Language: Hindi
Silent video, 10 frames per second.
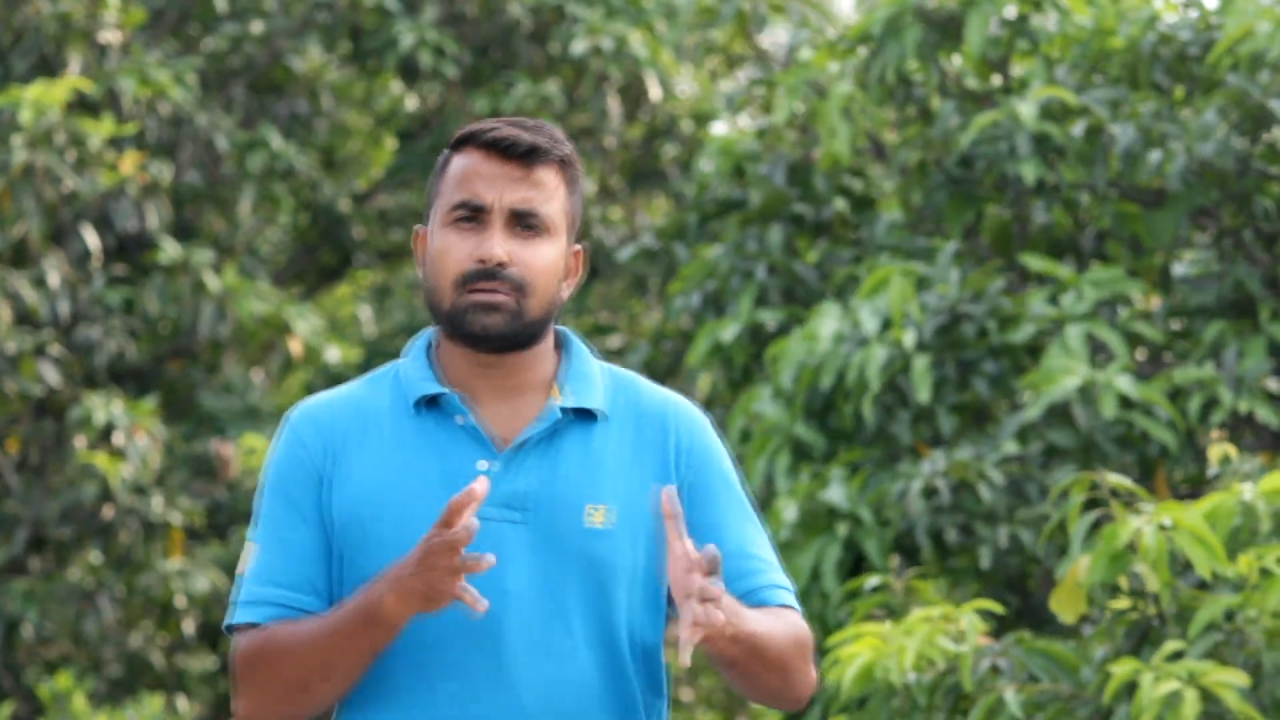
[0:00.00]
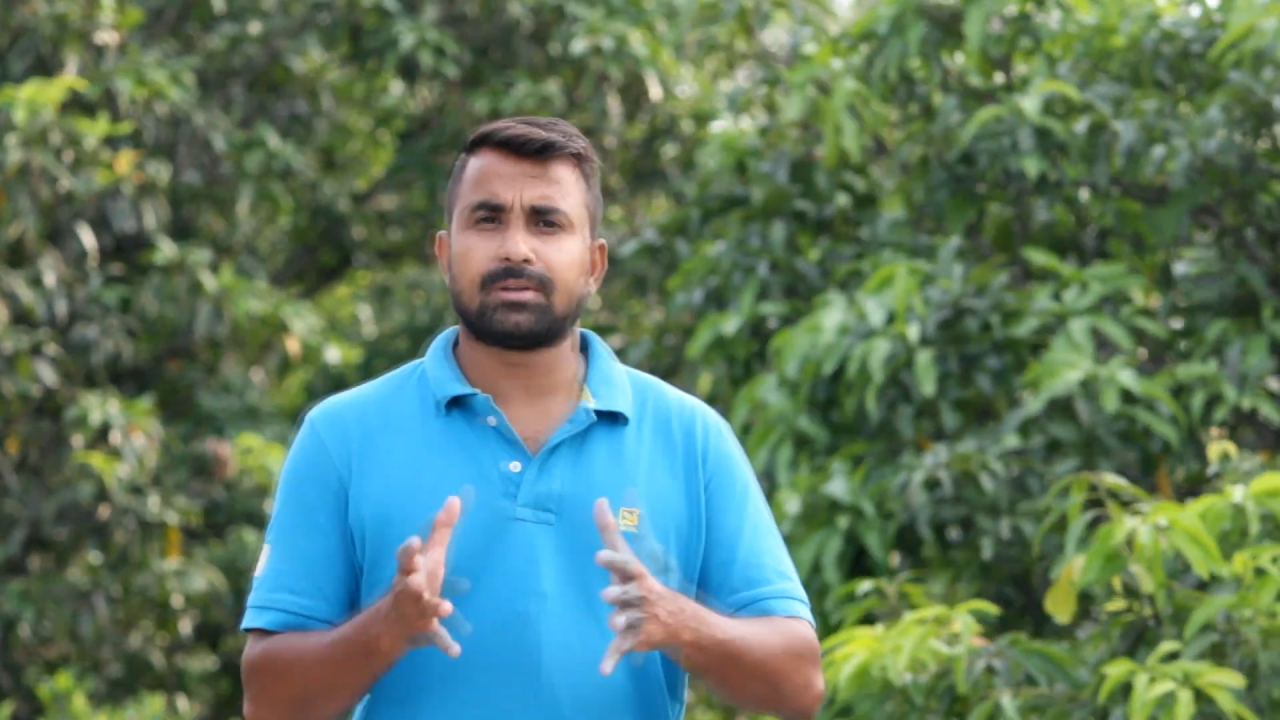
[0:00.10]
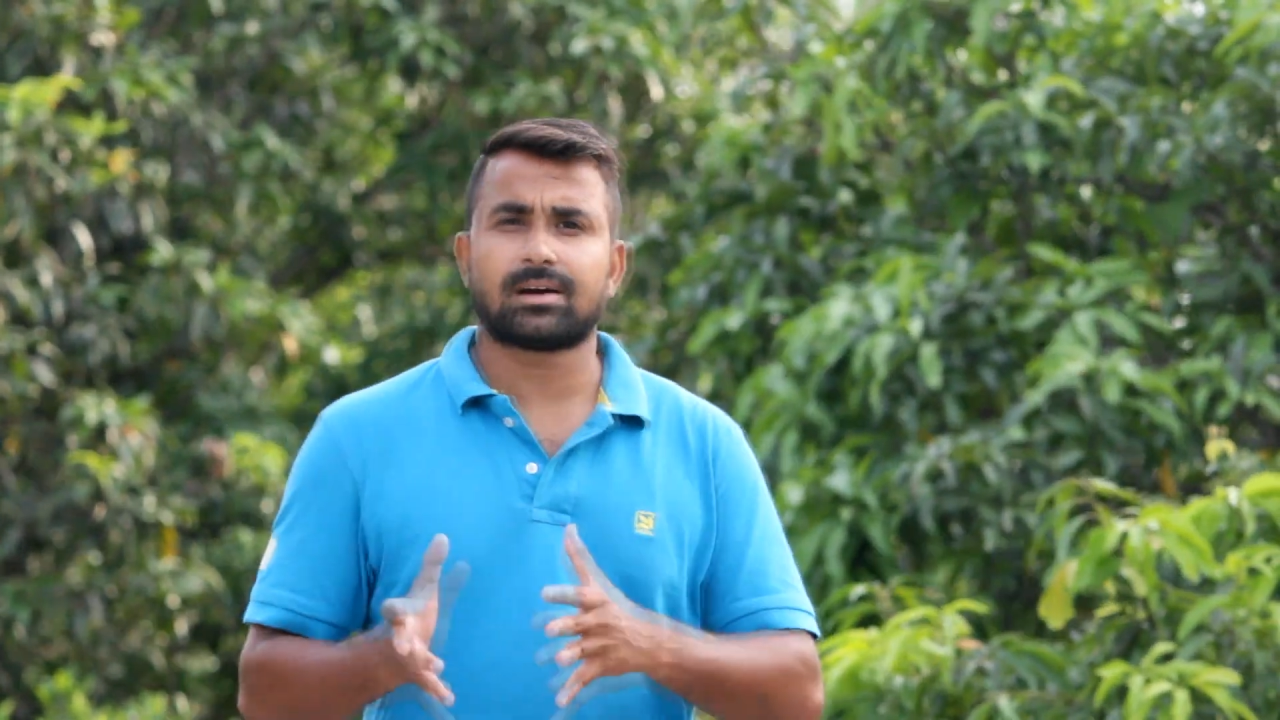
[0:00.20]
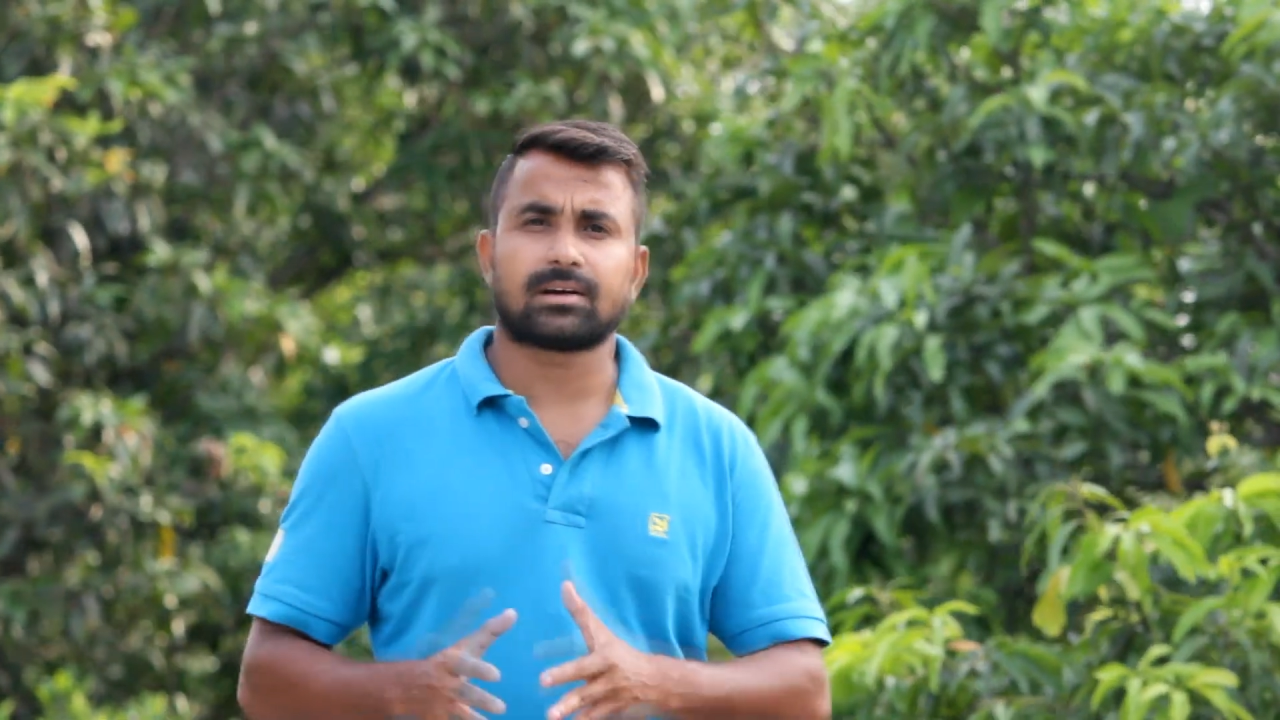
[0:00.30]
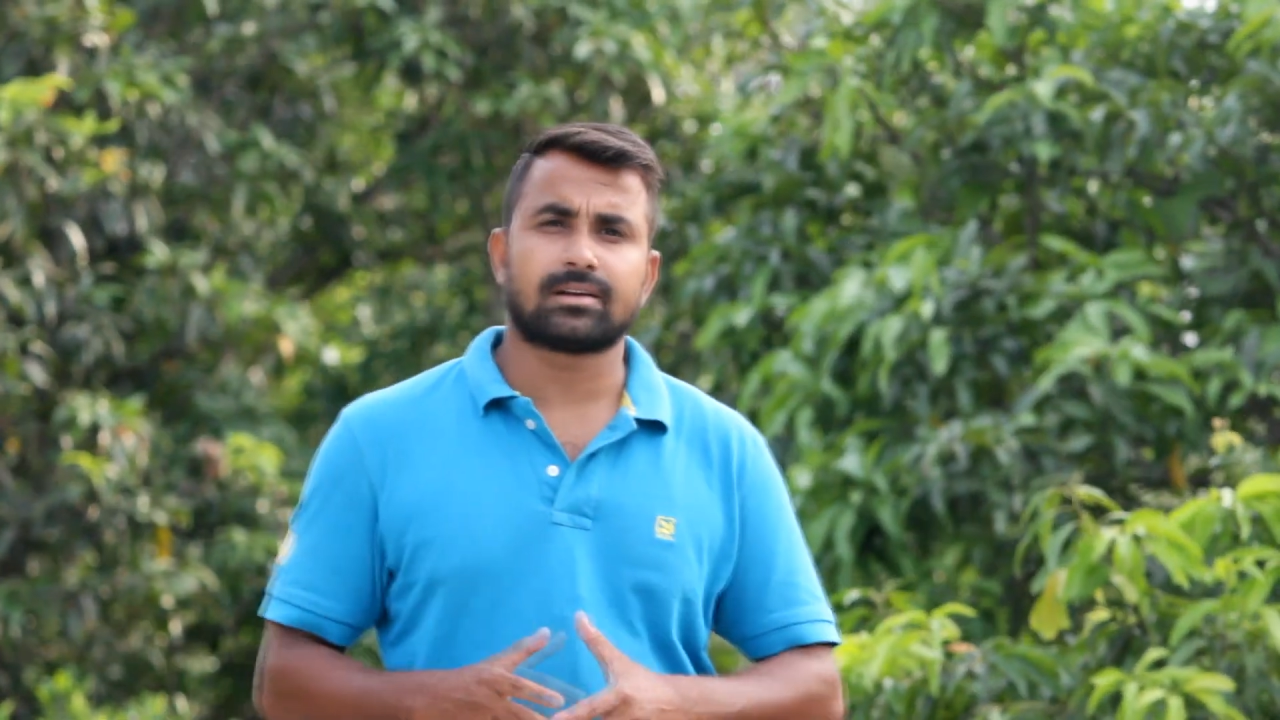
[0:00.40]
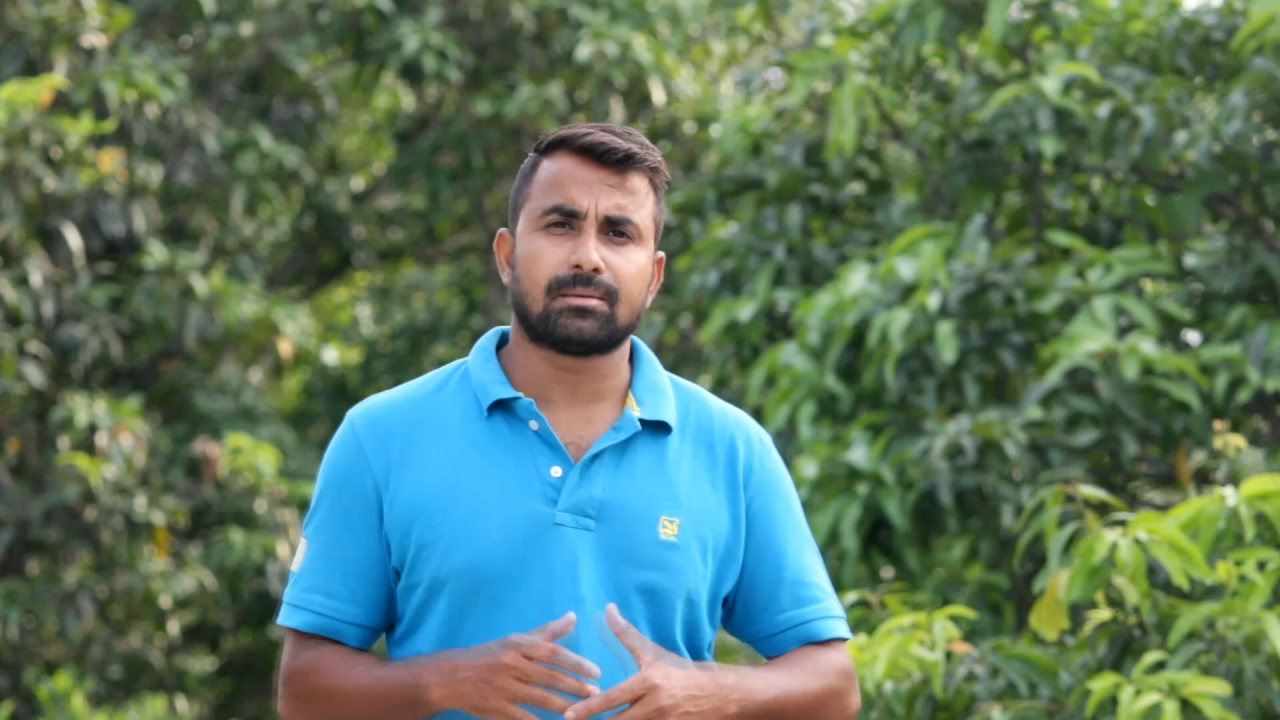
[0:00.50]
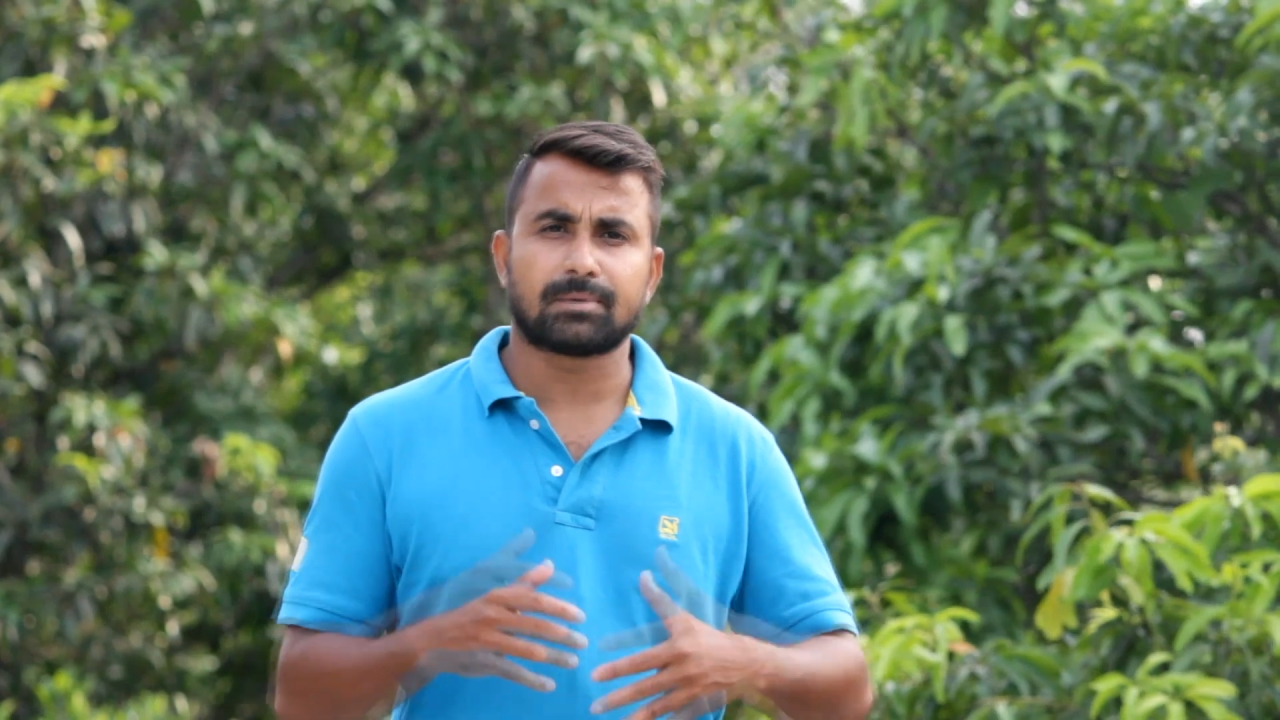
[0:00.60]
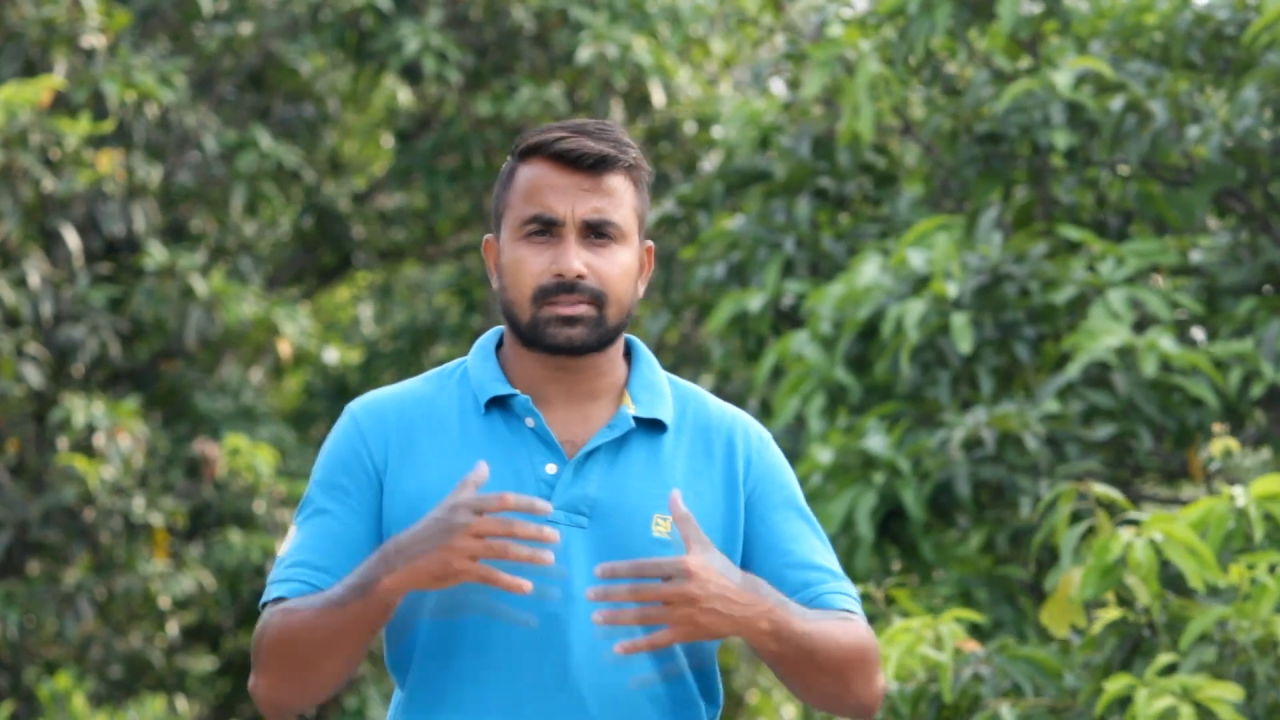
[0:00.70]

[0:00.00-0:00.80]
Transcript: सामना करना